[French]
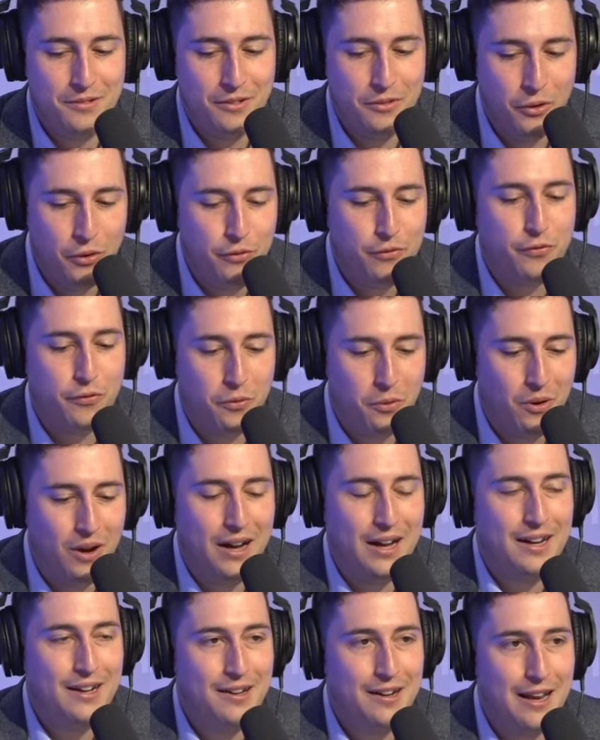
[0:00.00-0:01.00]
une
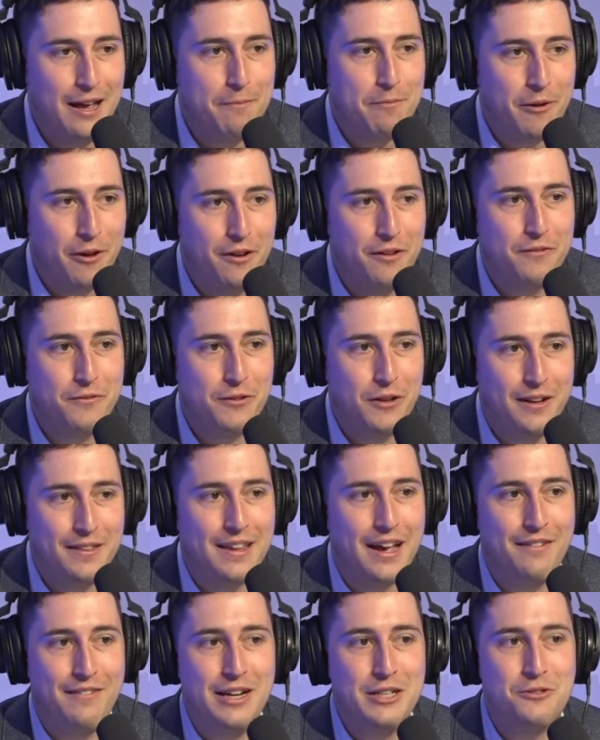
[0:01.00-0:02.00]
fois la preuve que le
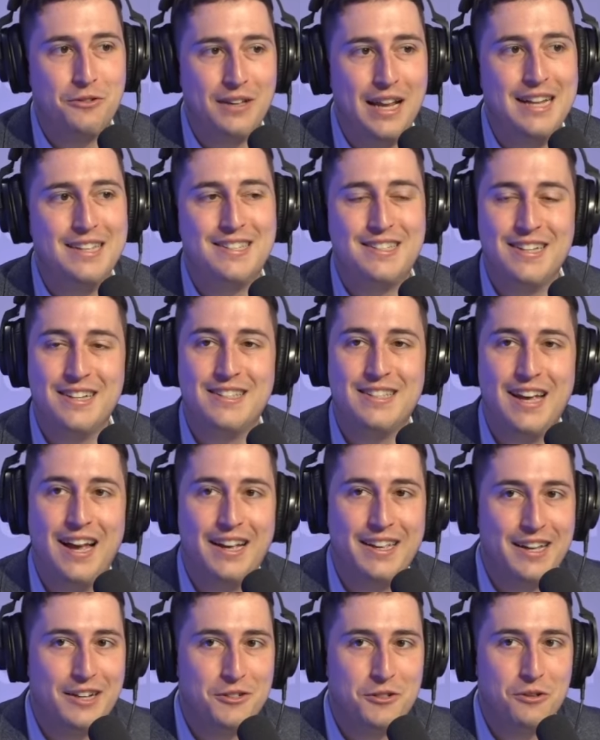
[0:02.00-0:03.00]
travail journalistique sert
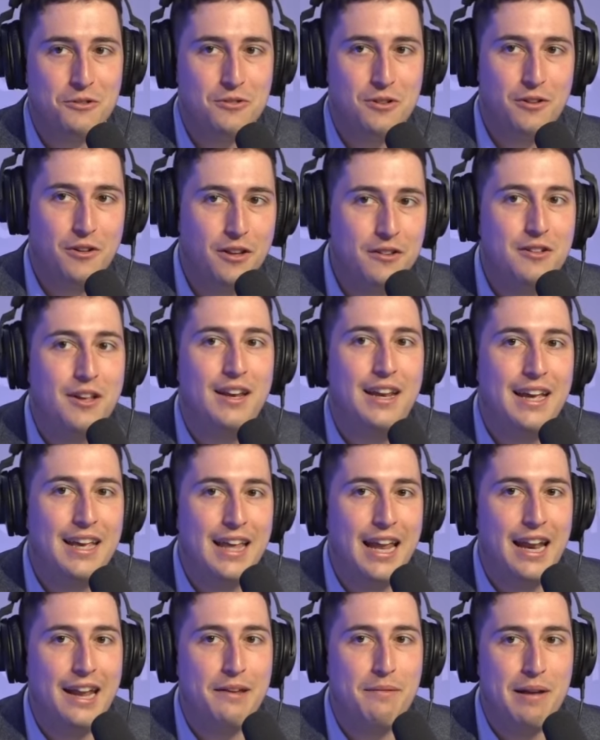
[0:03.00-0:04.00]
à quelque chose. Notre collègue
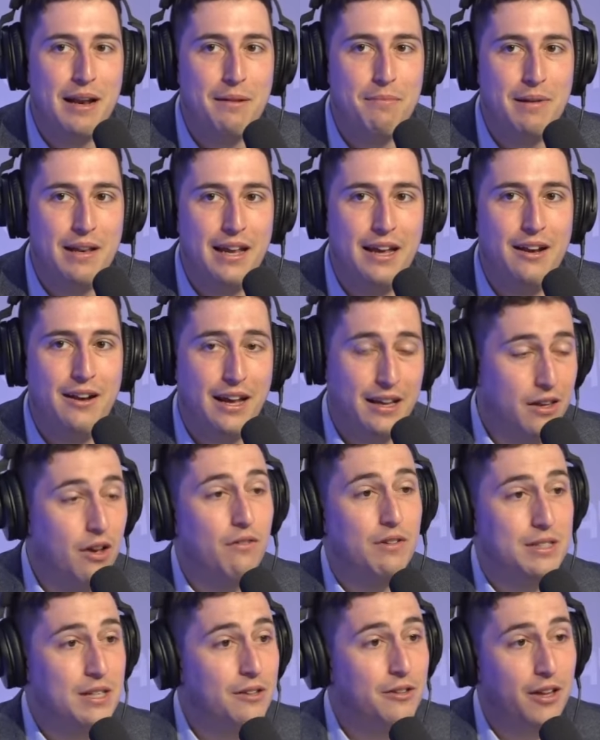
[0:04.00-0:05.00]
Annabelle Blais, à qui on
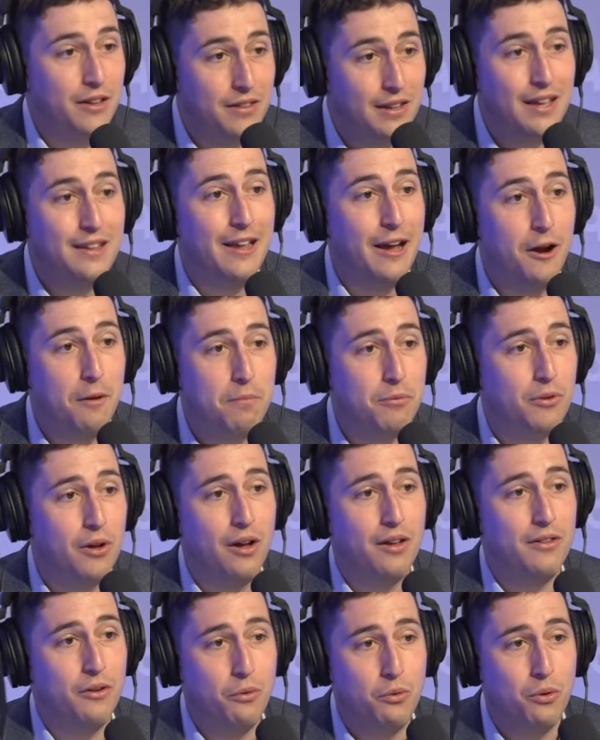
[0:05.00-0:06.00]
va s'entretenir d'ailleurs plus
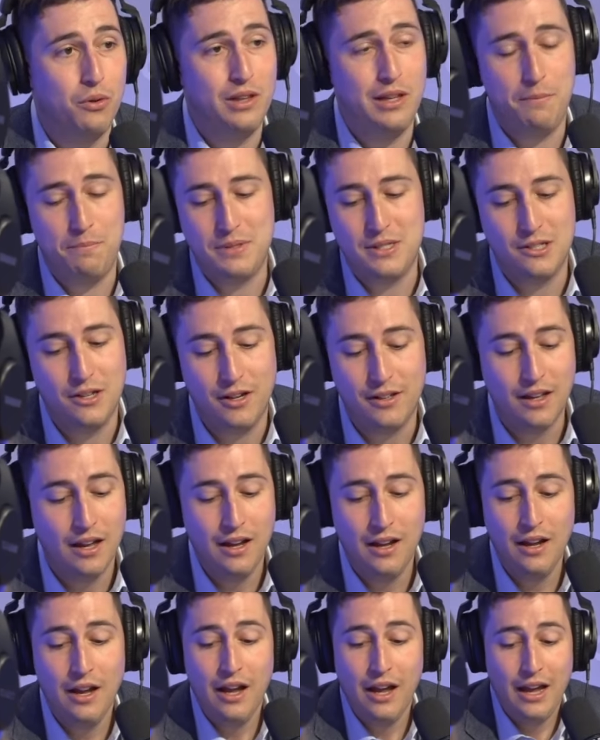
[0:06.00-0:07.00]
tard au cours de l'épisode,
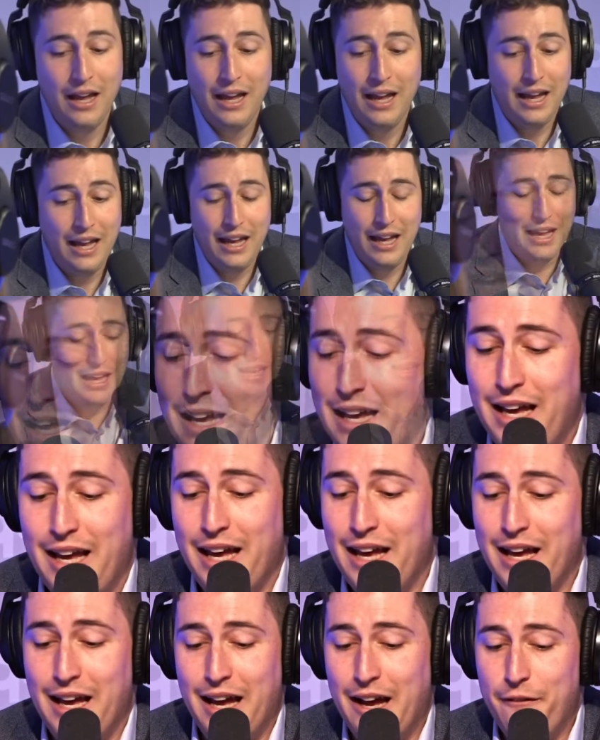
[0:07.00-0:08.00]
euh,
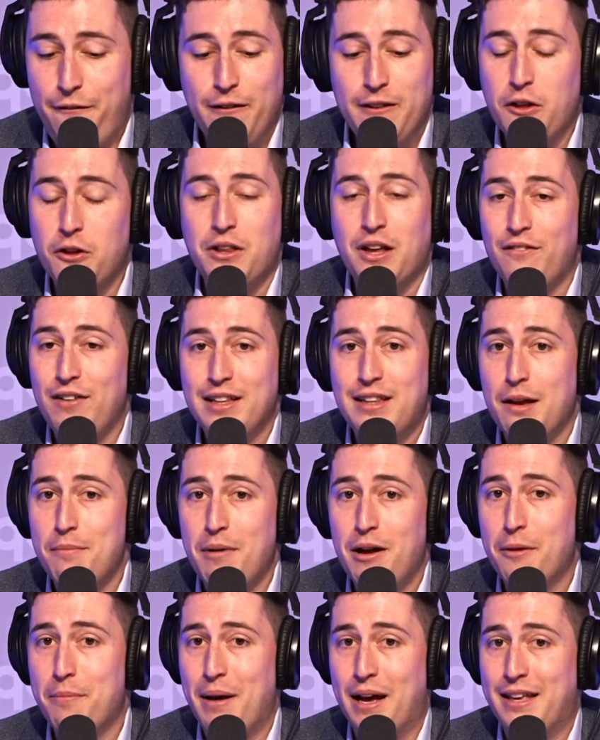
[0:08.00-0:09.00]
a fait un travail
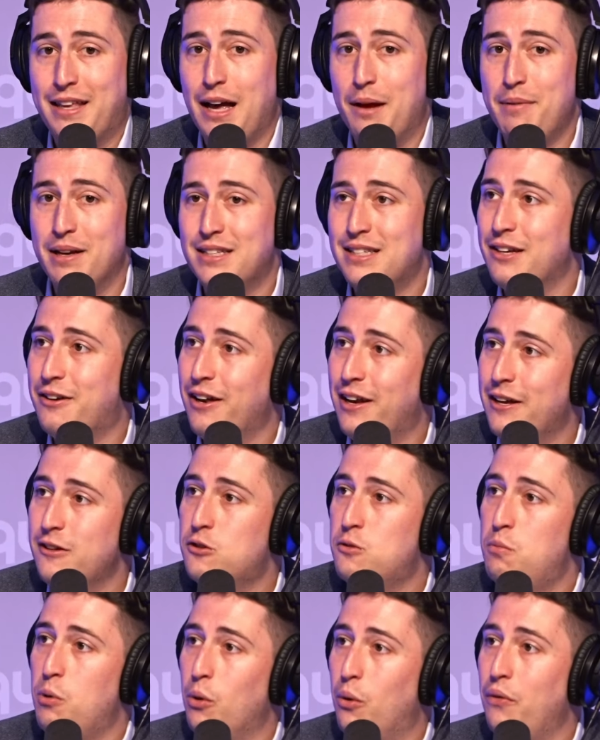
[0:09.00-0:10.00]
tellement remarquable avec ses collègues
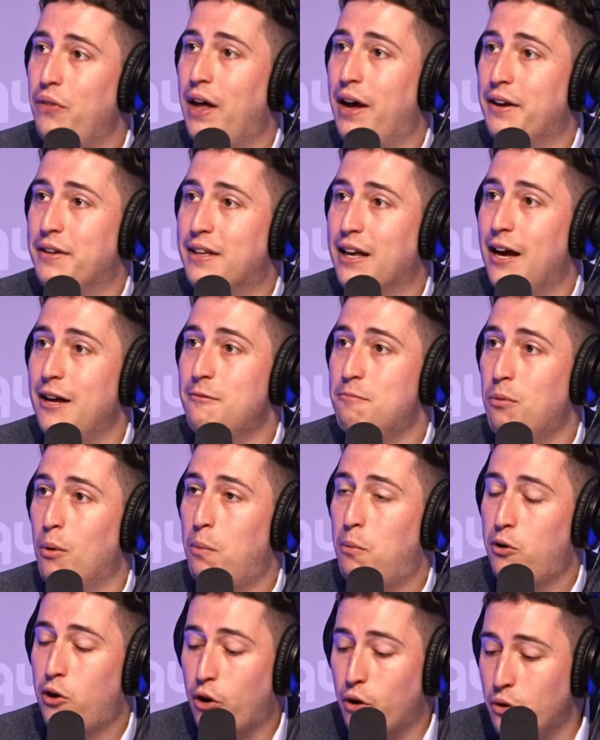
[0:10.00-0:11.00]
du bureau d'enquête
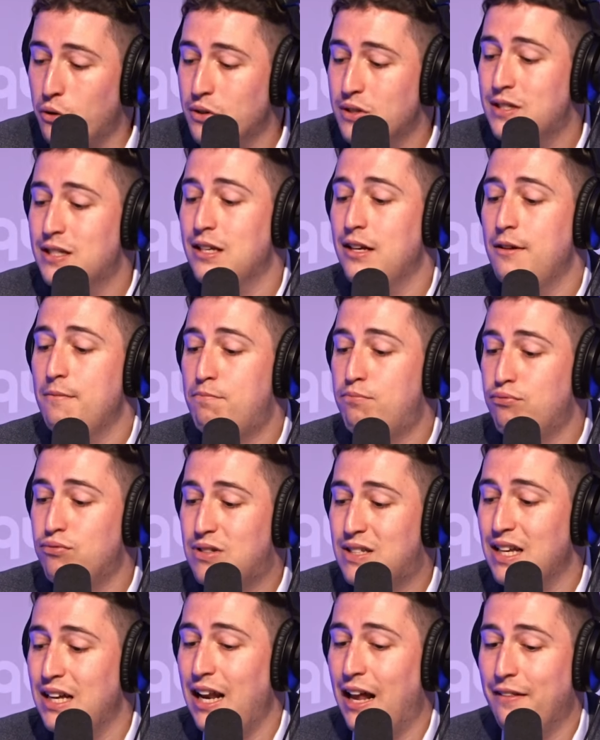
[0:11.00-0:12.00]
pour creuser,
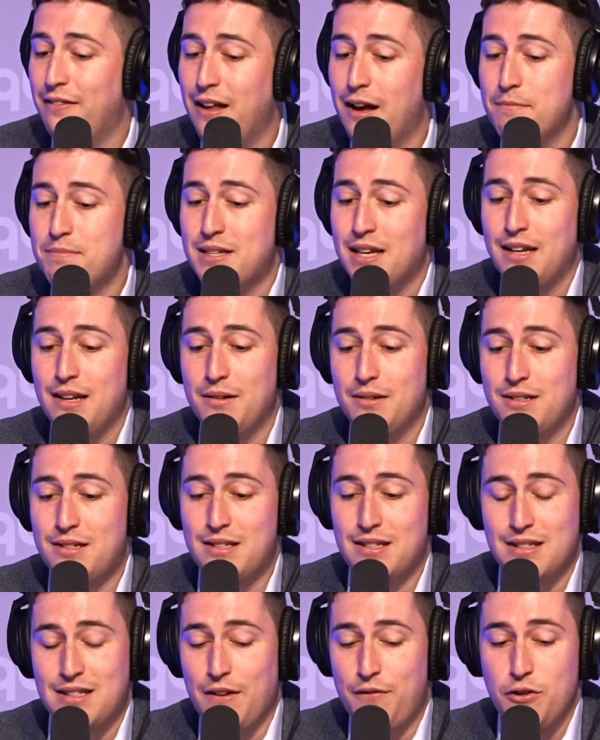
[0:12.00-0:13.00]
pousser là-dedans. Ça,
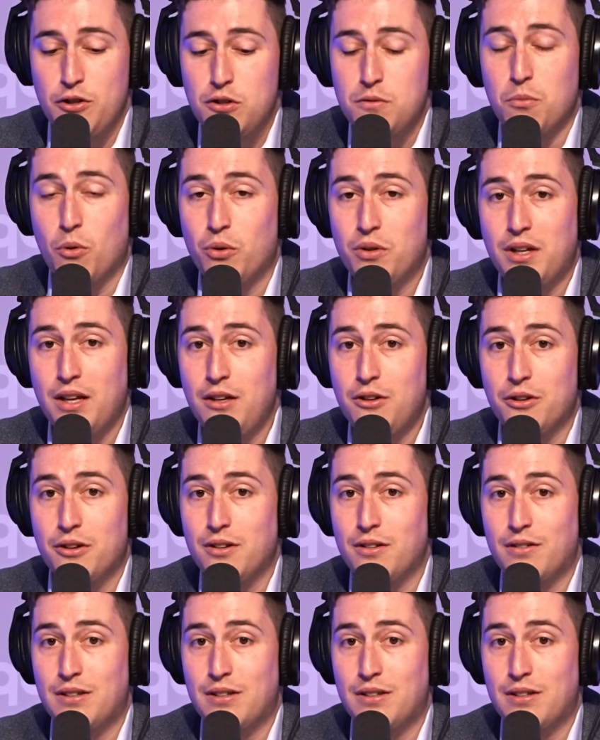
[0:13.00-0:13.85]
ça, fait juste montrer que